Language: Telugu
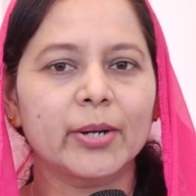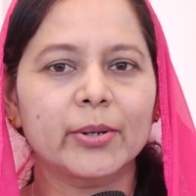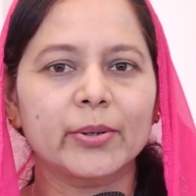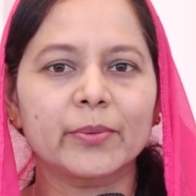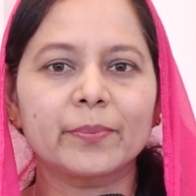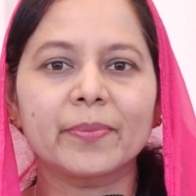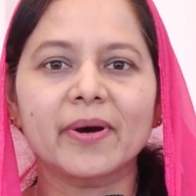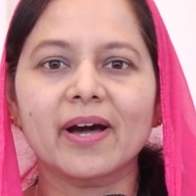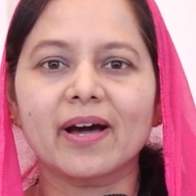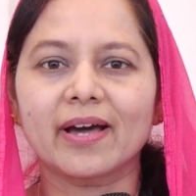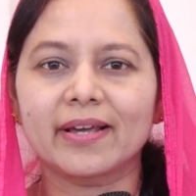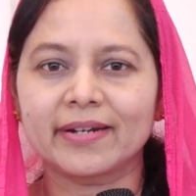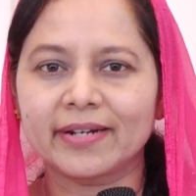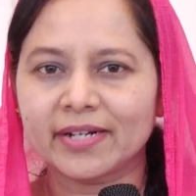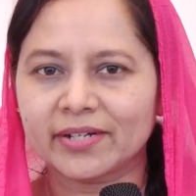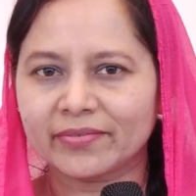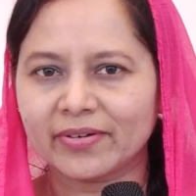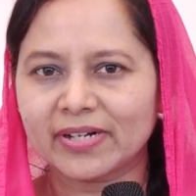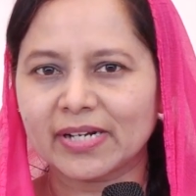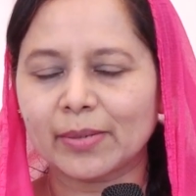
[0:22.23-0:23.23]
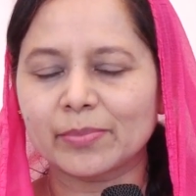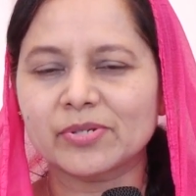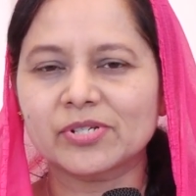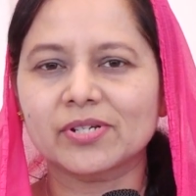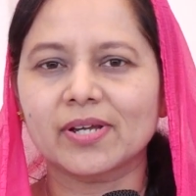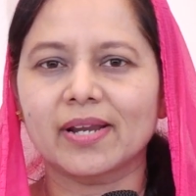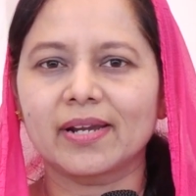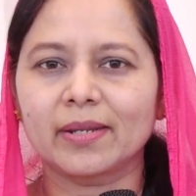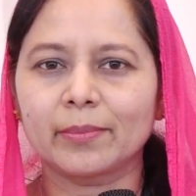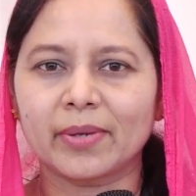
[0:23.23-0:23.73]
కృప అనేటువంటి
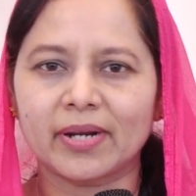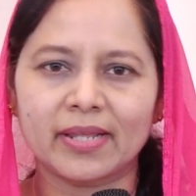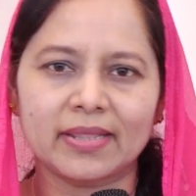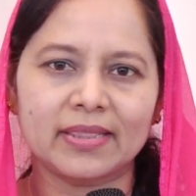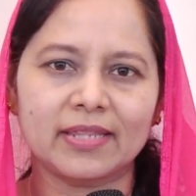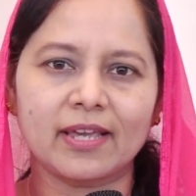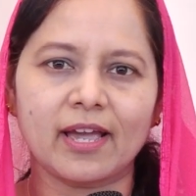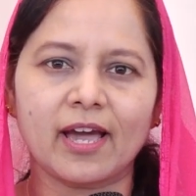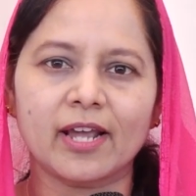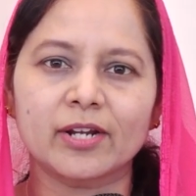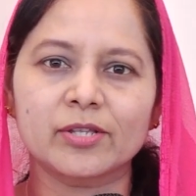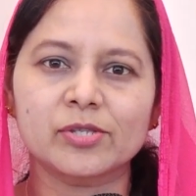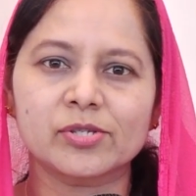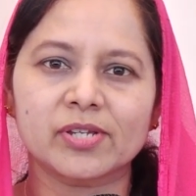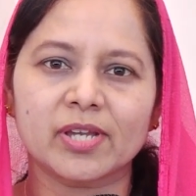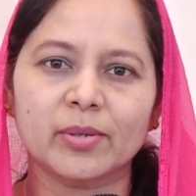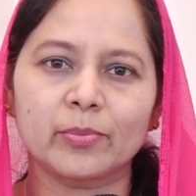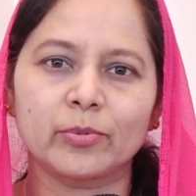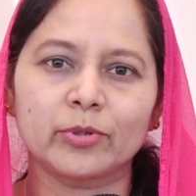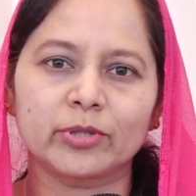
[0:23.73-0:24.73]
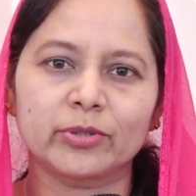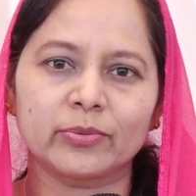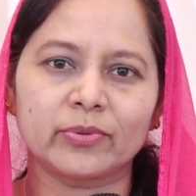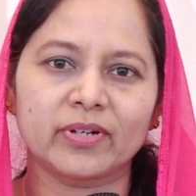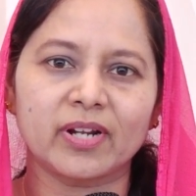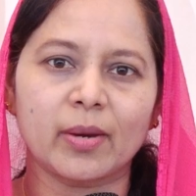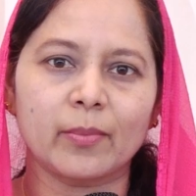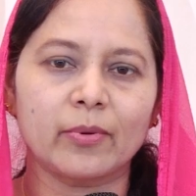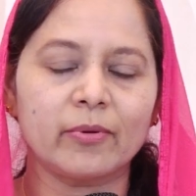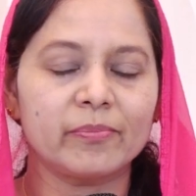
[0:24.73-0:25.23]
అంశాన్ని మనం ధ్యానం చేయబోతూ
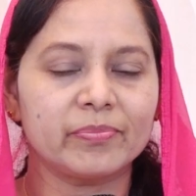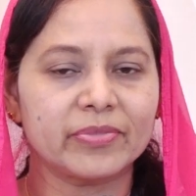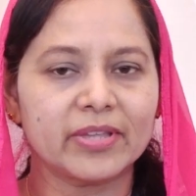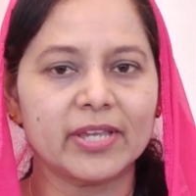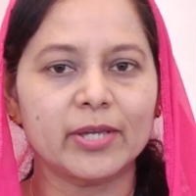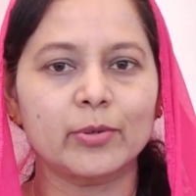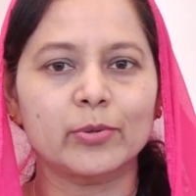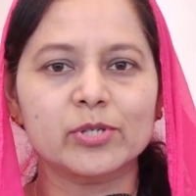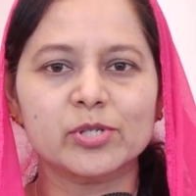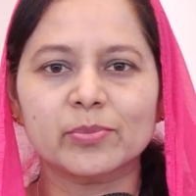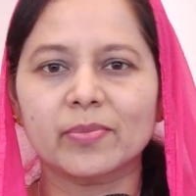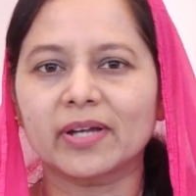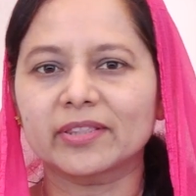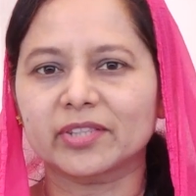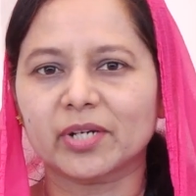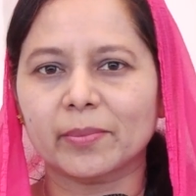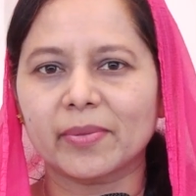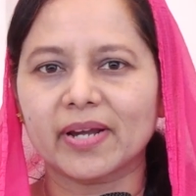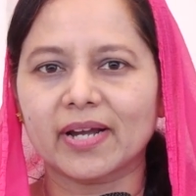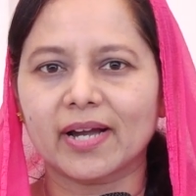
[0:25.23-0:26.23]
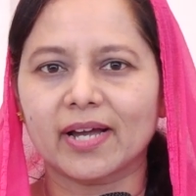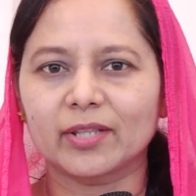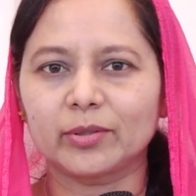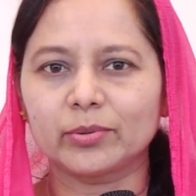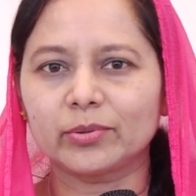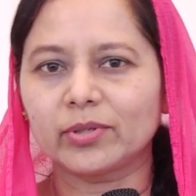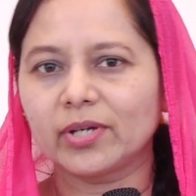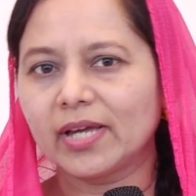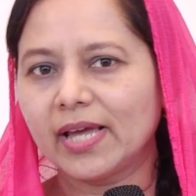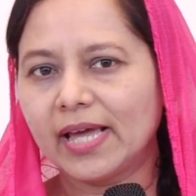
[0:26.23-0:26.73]
ఉన్నాము ఈరోజు మాత్రమే
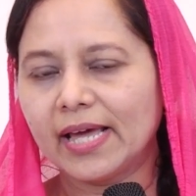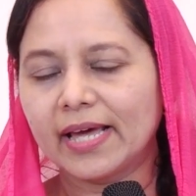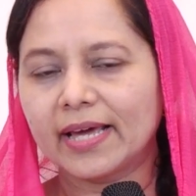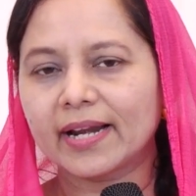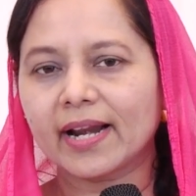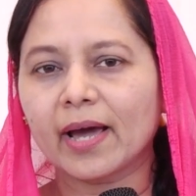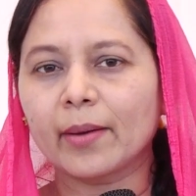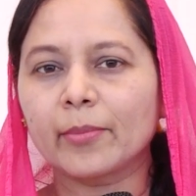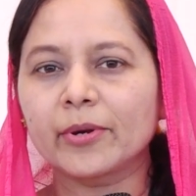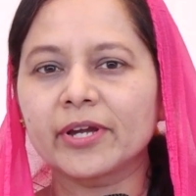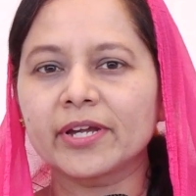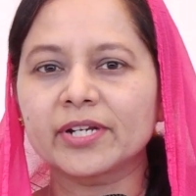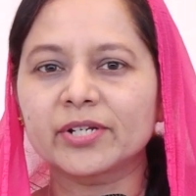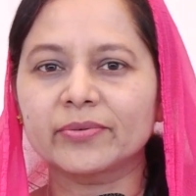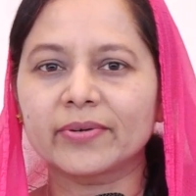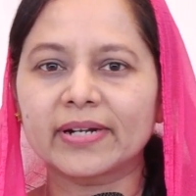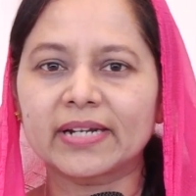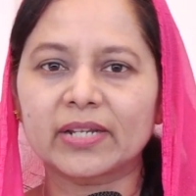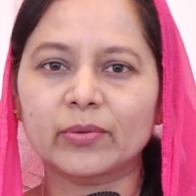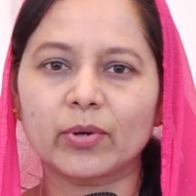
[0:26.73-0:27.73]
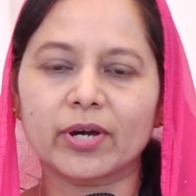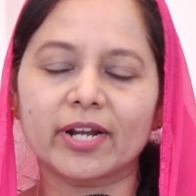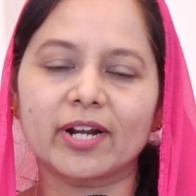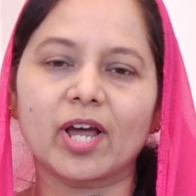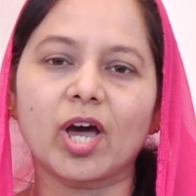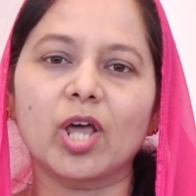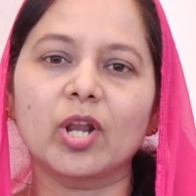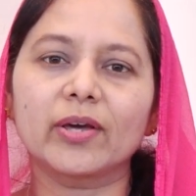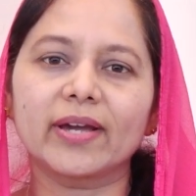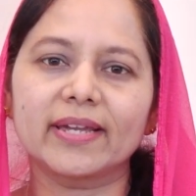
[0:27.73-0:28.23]
కాదు రాబోయేటువంటి ఒక
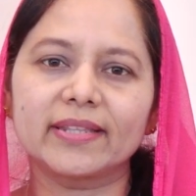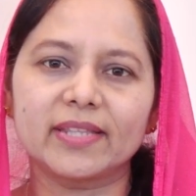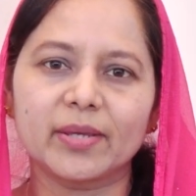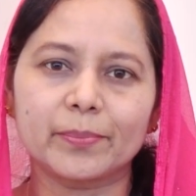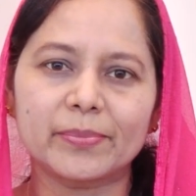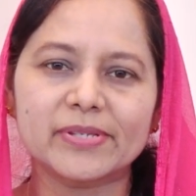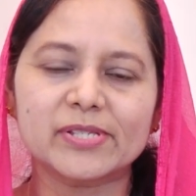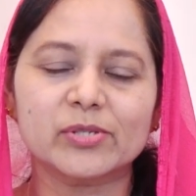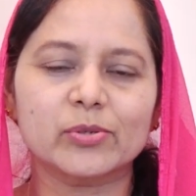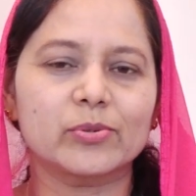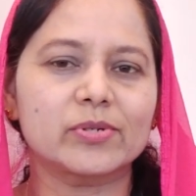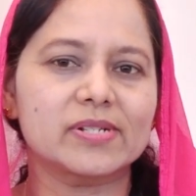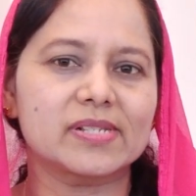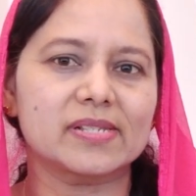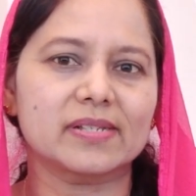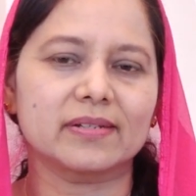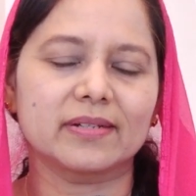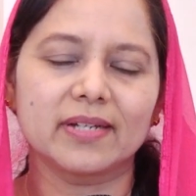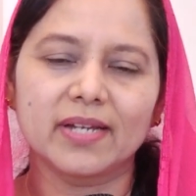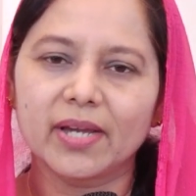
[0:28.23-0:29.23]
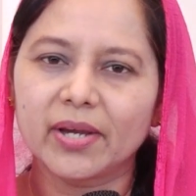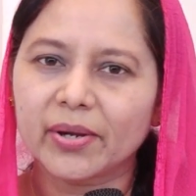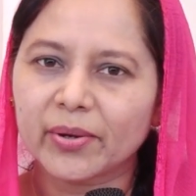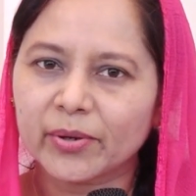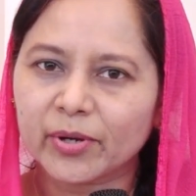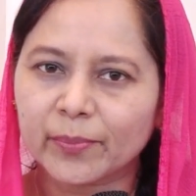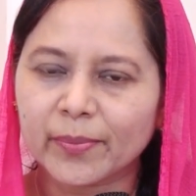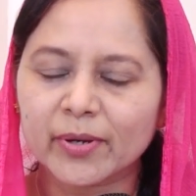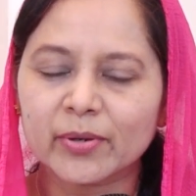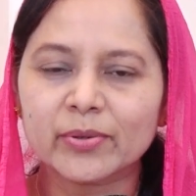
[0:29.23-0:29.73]
నాలుగైదు ఎపిసోడ్స్
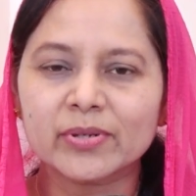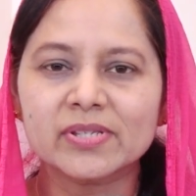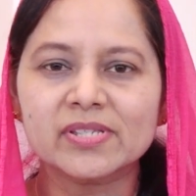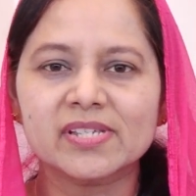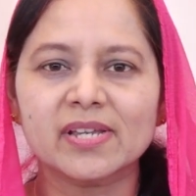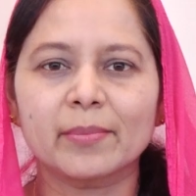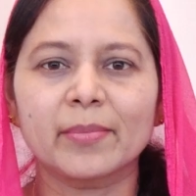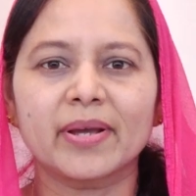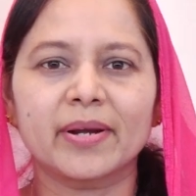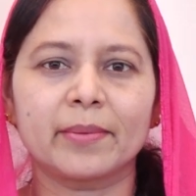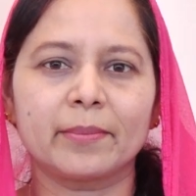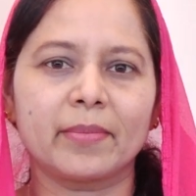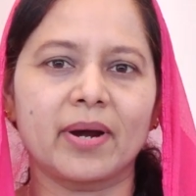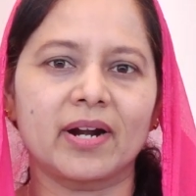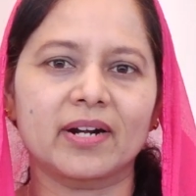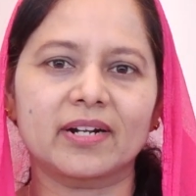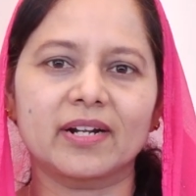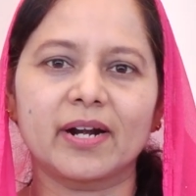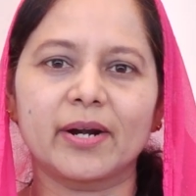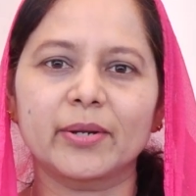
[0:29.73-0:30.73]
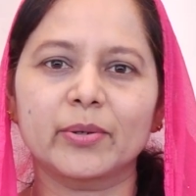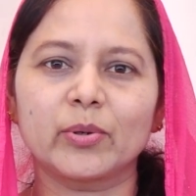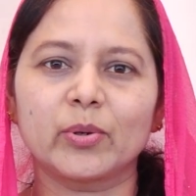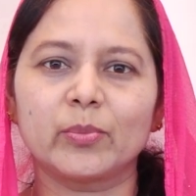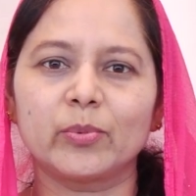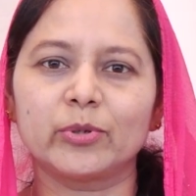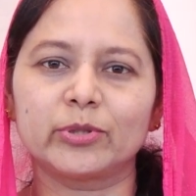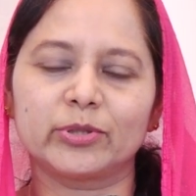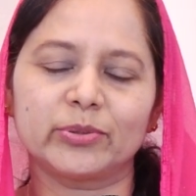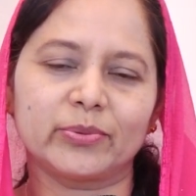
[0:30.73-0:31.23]
కృప గురించే మనం
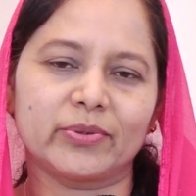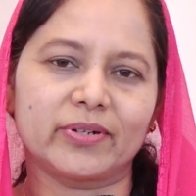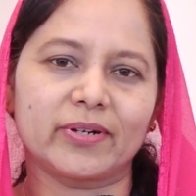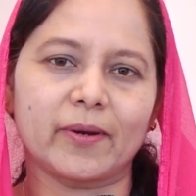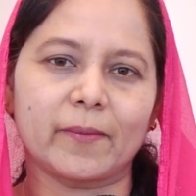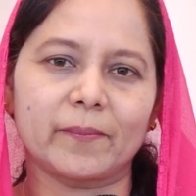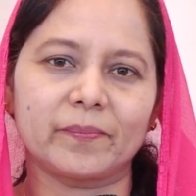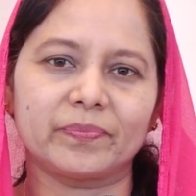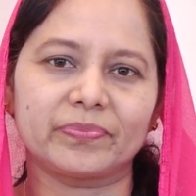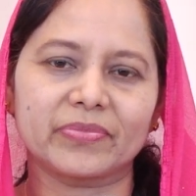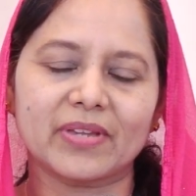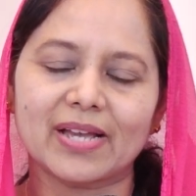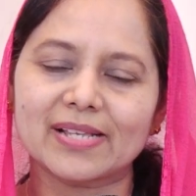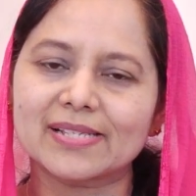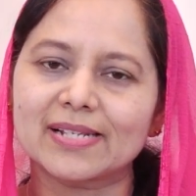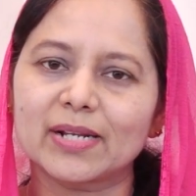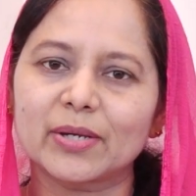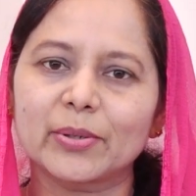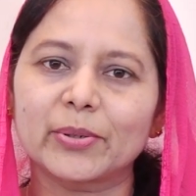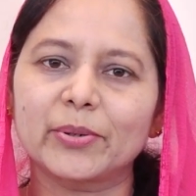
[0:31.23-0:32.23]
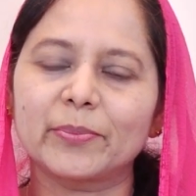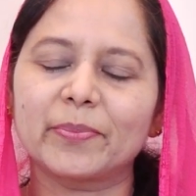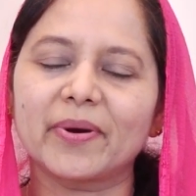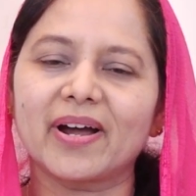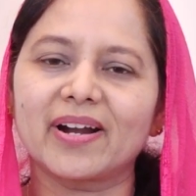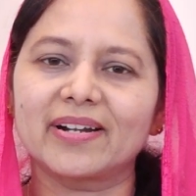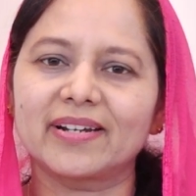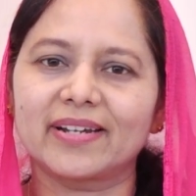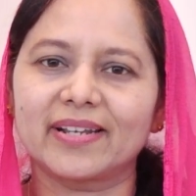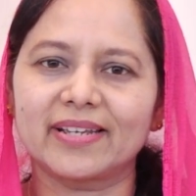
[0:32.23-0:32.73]
మాట్లాడుకోబోతూ ఉన్నాం అసలు కృప
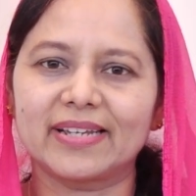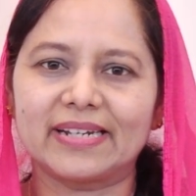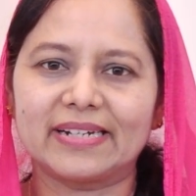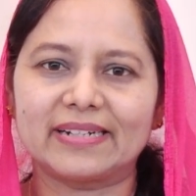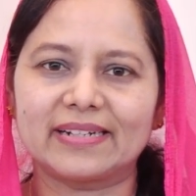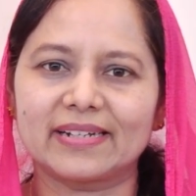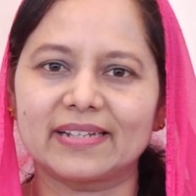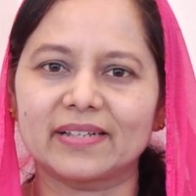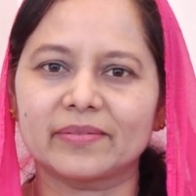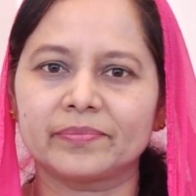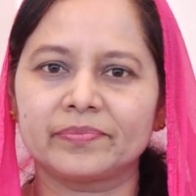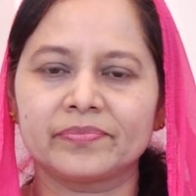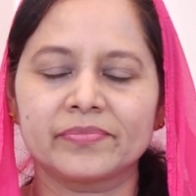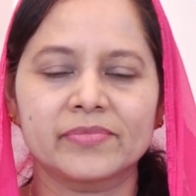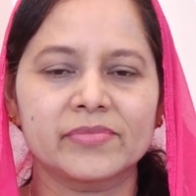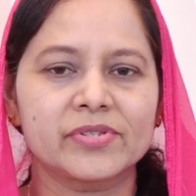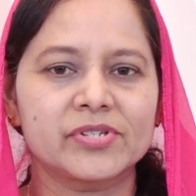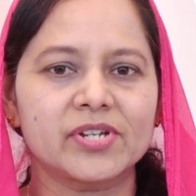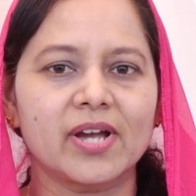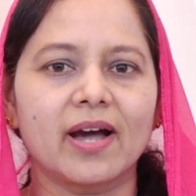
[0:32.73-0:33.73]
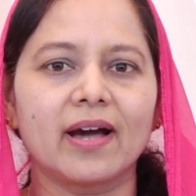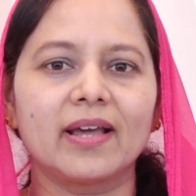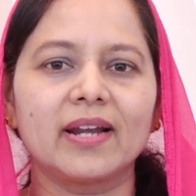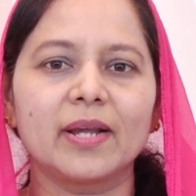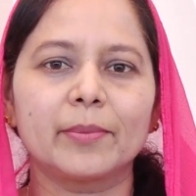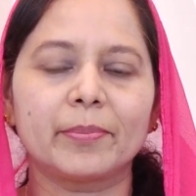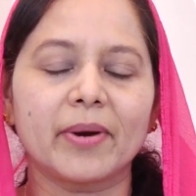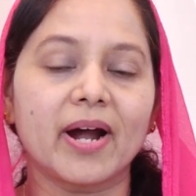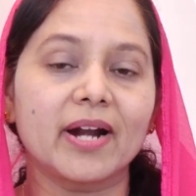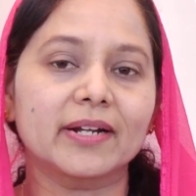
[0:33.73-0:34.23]
అంటే ఏంటి
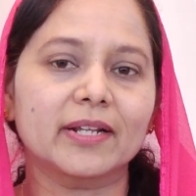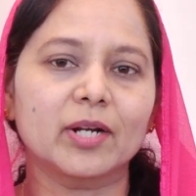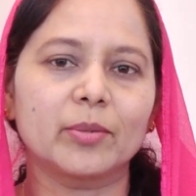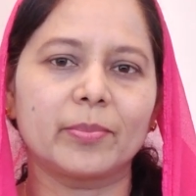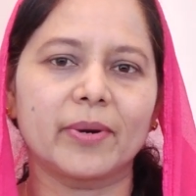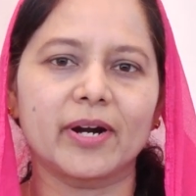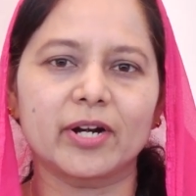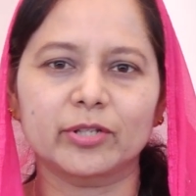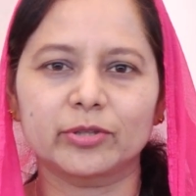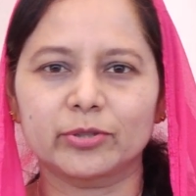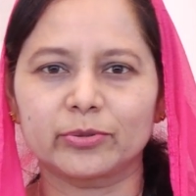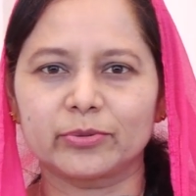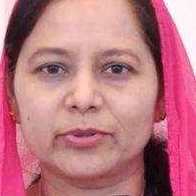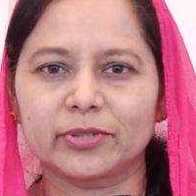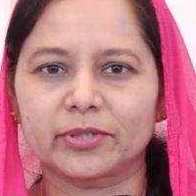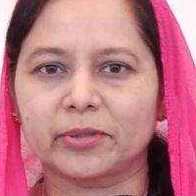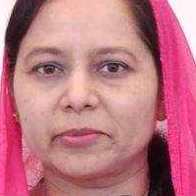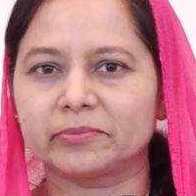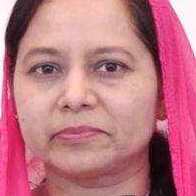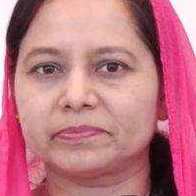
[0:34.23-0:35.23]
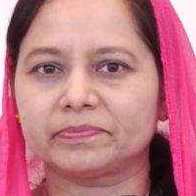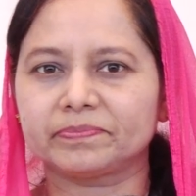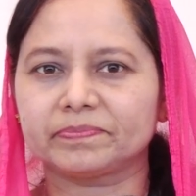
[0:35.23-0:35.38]
చాలా పాటలు పాడుతూ ఉంటాం